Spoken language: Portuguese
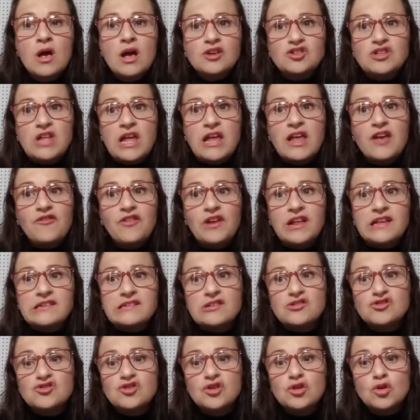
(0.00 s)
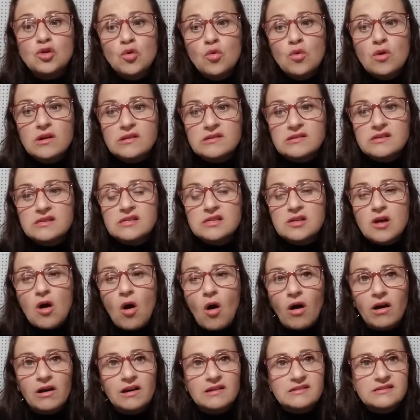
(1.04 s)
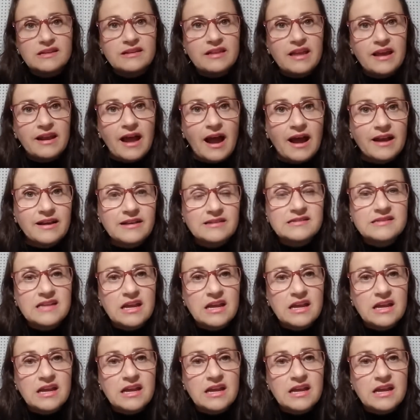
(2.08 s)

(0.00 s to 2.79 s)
gente tem referências de duas escolas literárias